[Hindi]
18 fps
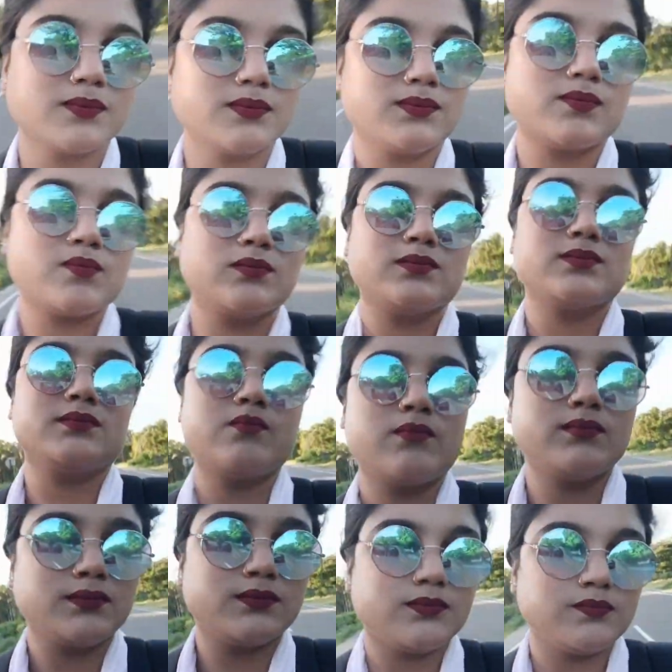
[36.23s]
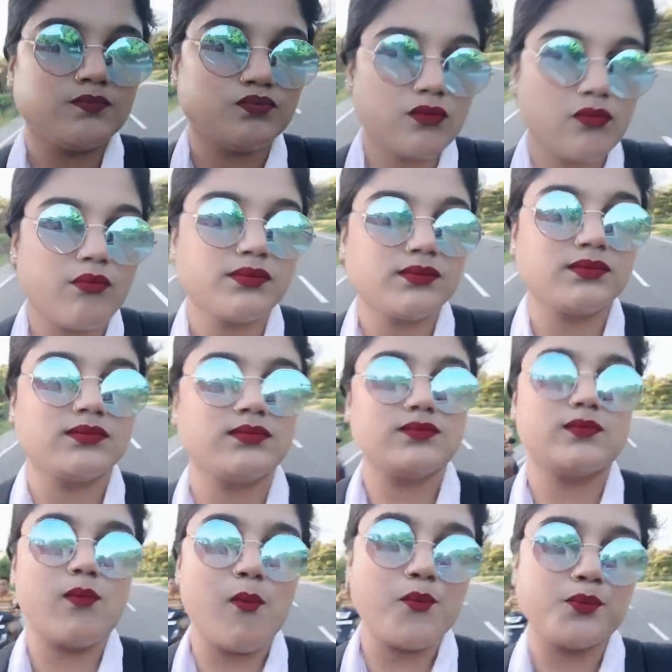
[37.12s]
खुशी मेरे लिए और कुछ नहीं
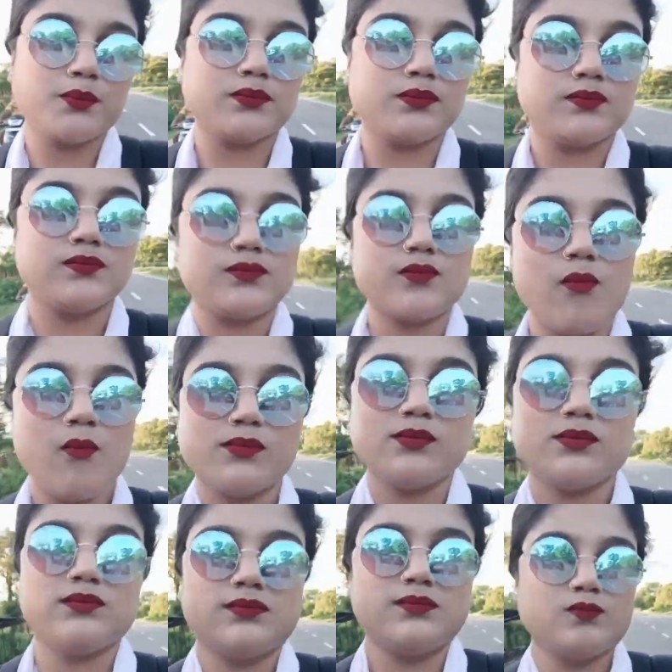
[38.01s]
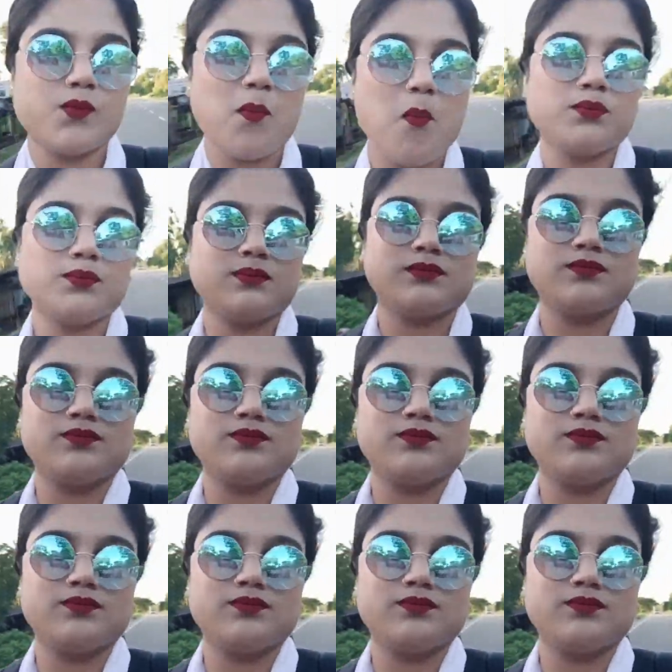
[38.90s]
था तो मैं बहुत ज़्यादा